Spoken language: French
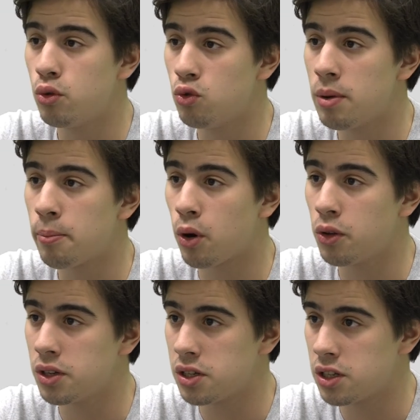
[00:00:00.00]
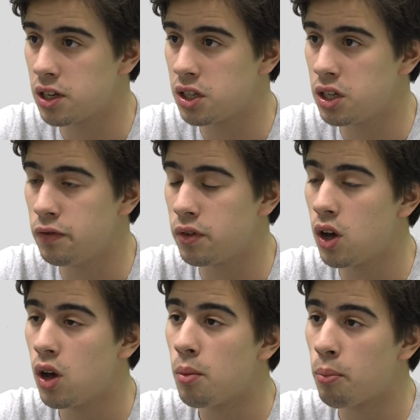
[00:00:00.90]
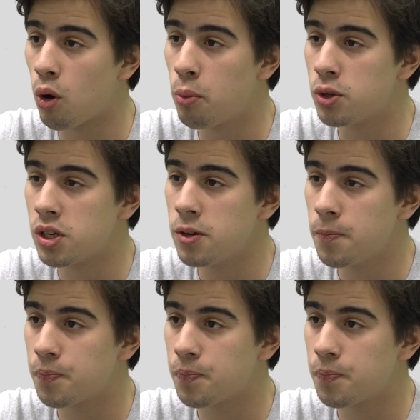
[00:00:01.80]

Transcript: de nous-mêmes prendre des initiatives, proposer.